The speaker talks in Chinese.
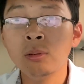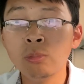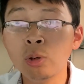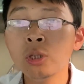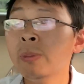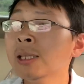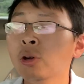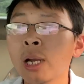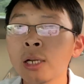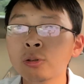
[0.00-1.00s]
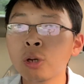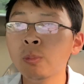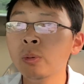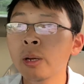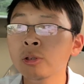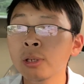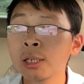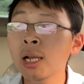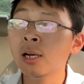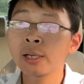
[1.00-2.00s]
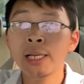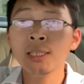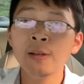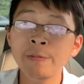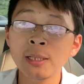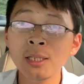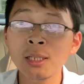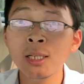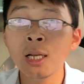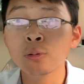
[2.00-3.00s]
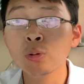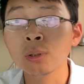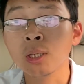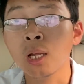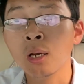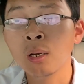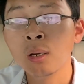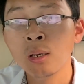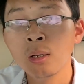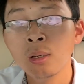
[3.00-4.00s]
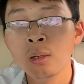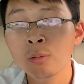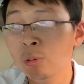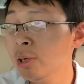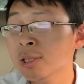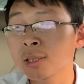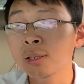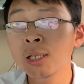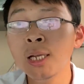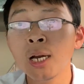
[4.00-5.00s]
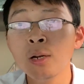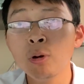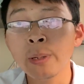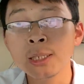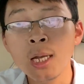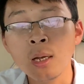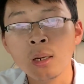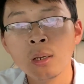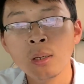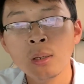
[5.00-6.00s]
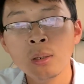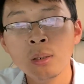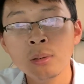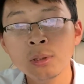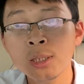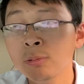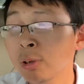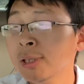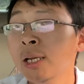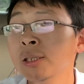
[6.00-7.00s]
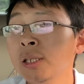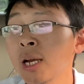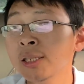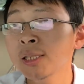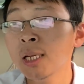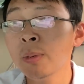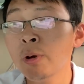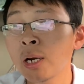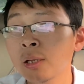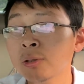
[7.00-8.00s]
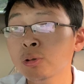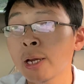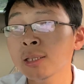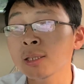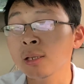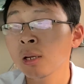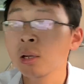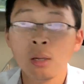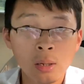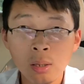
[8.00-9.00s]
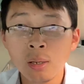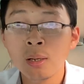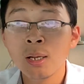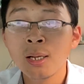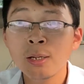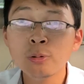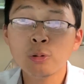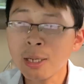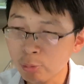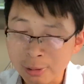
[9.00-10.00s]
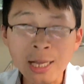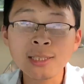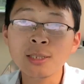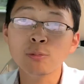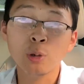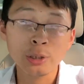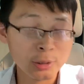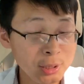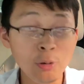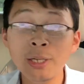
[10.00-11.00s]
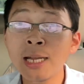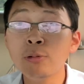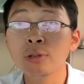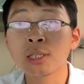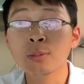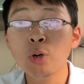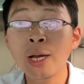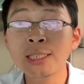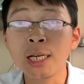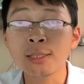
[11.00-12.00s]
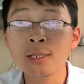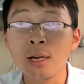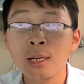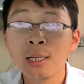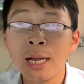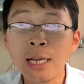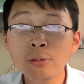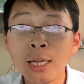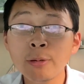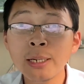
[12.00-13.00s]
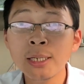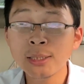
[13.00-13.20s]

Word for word: 我就把导弹全部瞄准你的核电站。反正你在那坐着了，我死你也跟我陪葬。几我两两千三百万人全死。所以我当时我有一天我直播还讲这个。还有台湾的一